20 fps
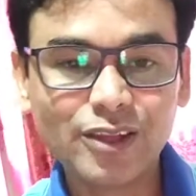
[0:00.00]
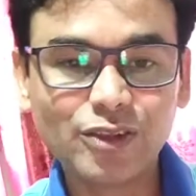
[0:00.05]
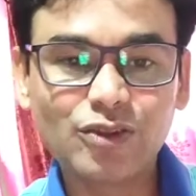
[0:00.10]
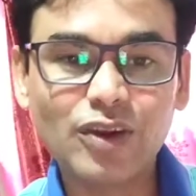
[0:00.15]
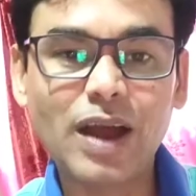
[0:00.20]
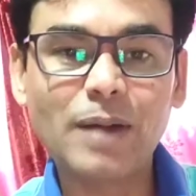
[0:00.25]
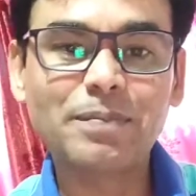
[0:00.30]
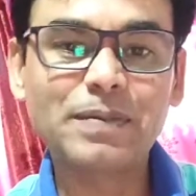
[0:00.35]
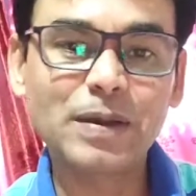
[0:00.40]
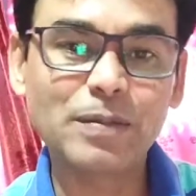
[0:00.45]
तो
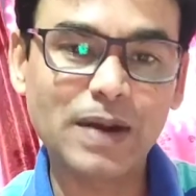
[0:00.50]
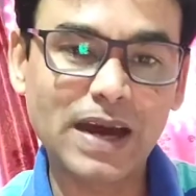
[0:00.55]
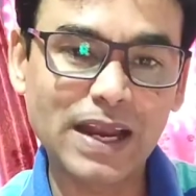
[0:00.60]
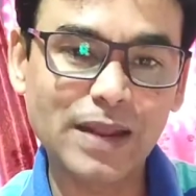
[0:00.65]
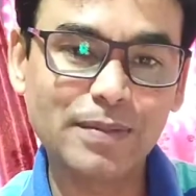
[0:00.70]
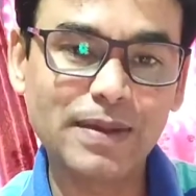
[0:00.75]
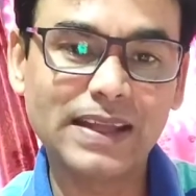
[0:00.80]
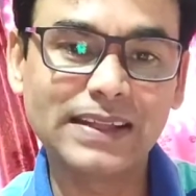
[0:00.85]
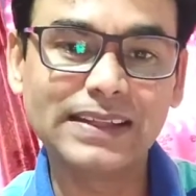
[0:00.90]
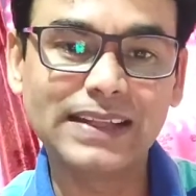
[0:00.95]
आपके
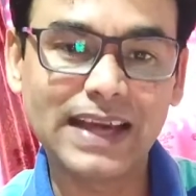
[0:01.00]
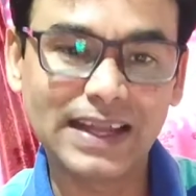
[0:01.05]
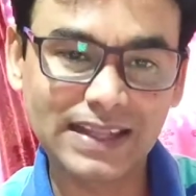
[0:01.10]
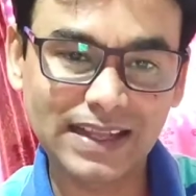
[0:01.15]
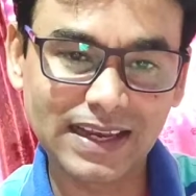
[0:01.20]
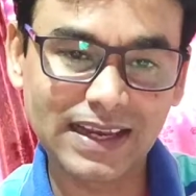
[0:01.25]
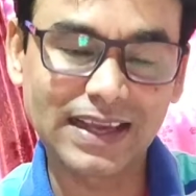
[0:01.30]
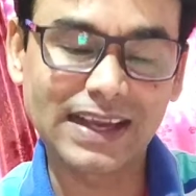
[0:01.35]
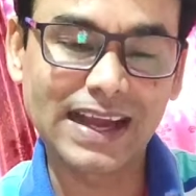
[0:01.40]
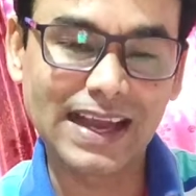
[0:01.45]
बारे में
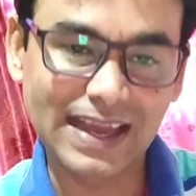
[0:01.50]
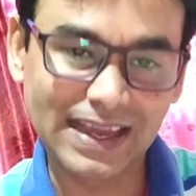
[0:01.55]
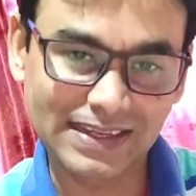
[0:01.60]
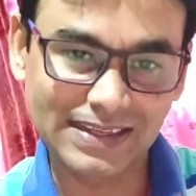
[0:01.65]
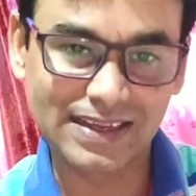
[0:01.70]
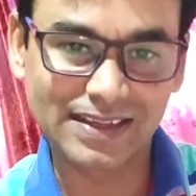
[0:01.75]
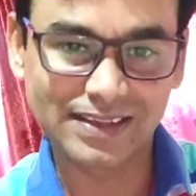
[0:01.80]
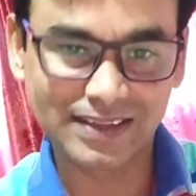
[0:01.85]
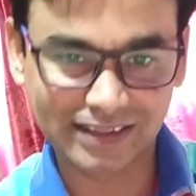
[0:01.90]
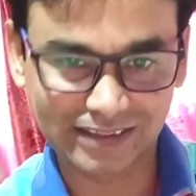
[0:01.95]
अंदाज़ा लगाया
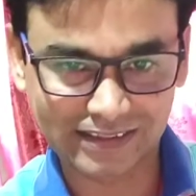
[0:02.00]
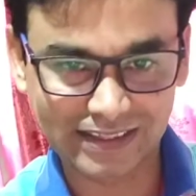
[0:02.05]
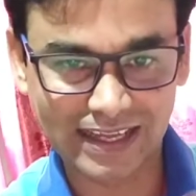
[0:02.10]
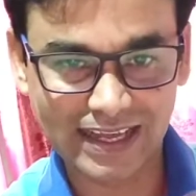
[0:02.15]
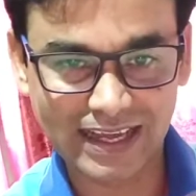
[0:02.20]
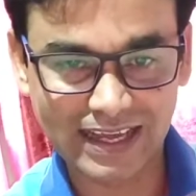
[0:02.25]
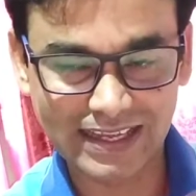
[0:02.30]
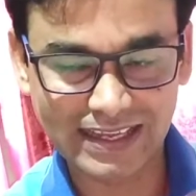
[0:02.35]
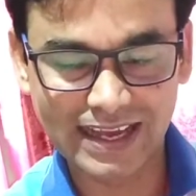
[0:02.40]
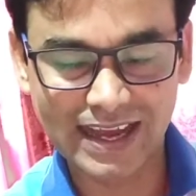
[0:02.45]
जा सकता
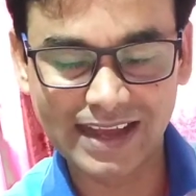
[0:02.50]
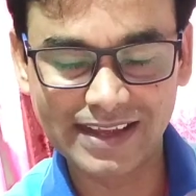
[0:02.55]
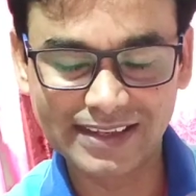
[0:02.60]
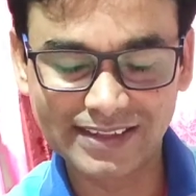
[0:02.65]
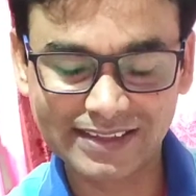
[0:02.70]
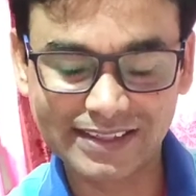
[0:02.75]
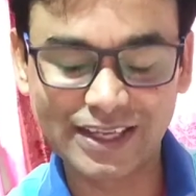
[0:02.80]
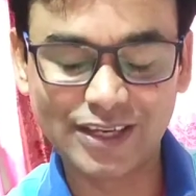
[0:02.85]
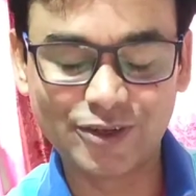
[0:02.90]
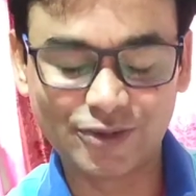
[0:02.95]
है या
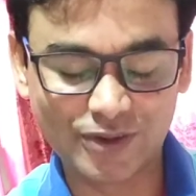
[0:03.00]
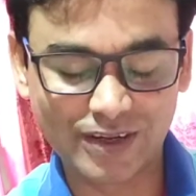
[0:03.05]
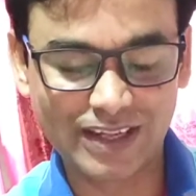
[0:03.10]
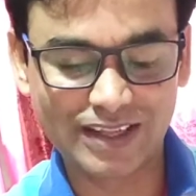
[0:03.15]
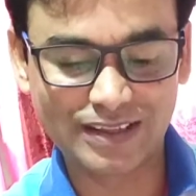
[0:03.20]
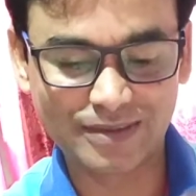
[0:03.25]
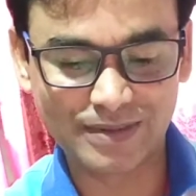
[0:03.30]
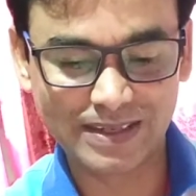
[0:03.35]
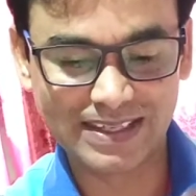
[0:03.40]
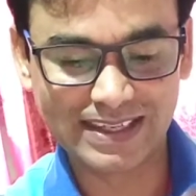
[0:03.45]
आइंस्टीन को नहीं
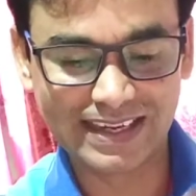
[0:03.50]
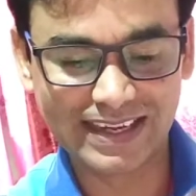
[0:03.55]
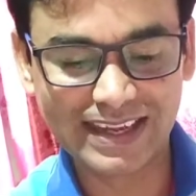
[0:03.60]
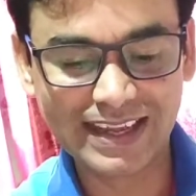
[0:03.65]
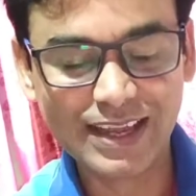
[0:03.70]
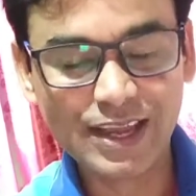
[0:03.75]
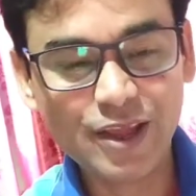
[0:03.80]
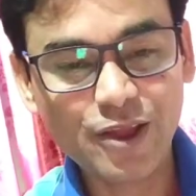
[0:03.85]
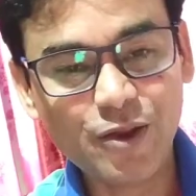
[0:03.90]
समझ रहे हैं